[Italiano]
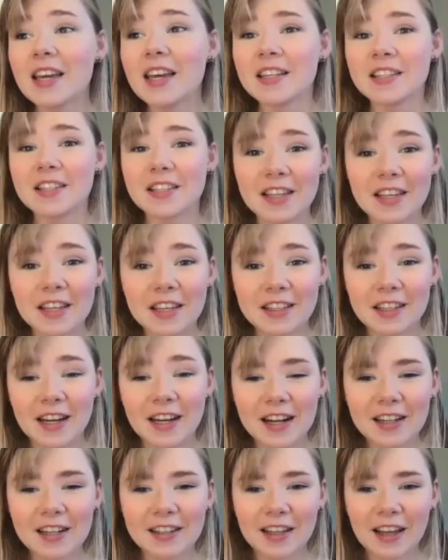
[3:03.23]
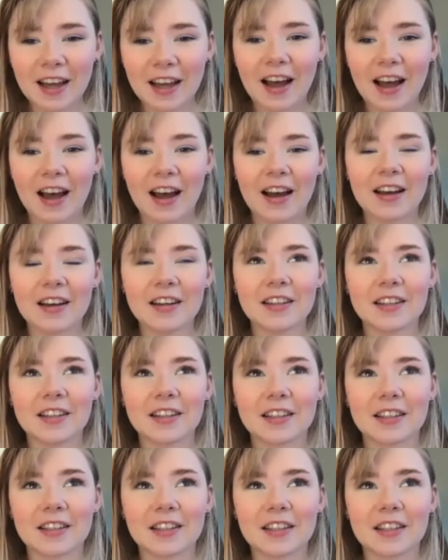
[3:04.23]
Sì, in realtà
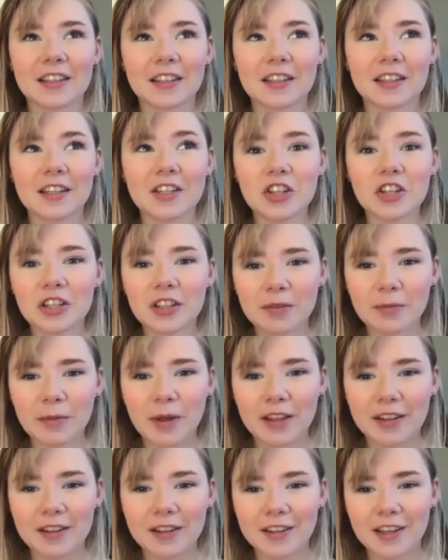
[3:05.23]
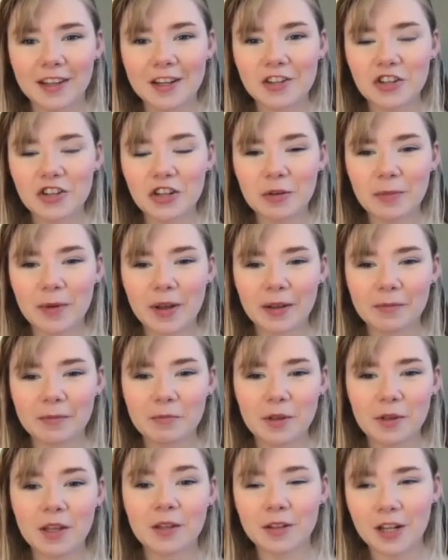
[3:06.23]
eh, recentemente il cinema,
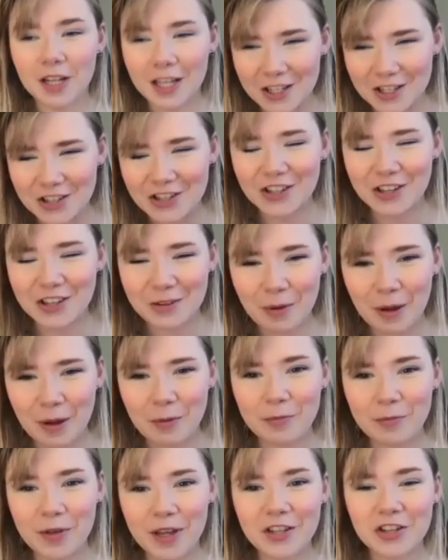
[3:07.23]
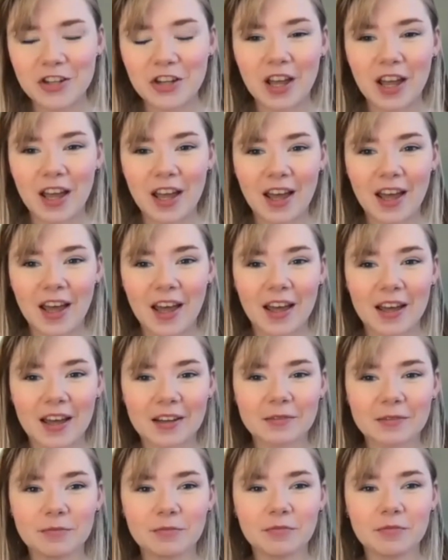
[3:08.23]
in- il cinema mi
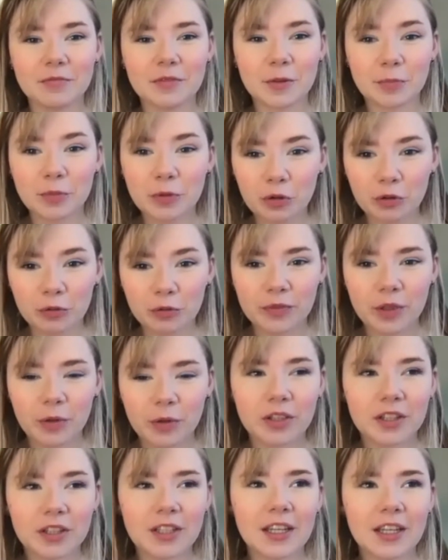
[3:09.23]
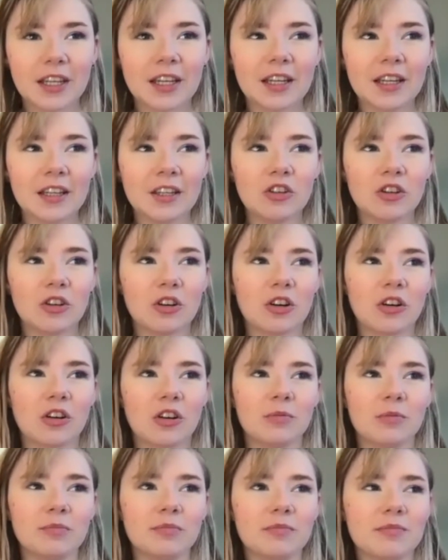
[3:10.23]
piace di più, quindi io
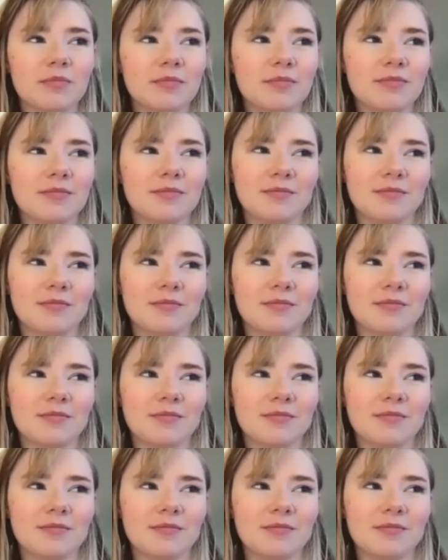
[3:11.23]
mm,